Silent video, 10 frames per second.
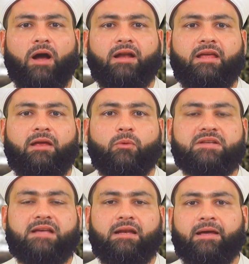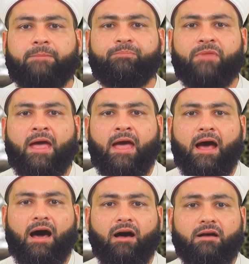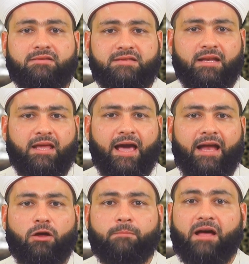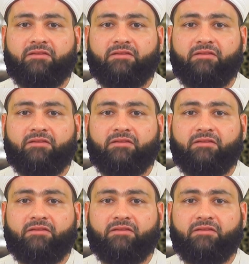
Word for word: alayhi a enseigné à l'homme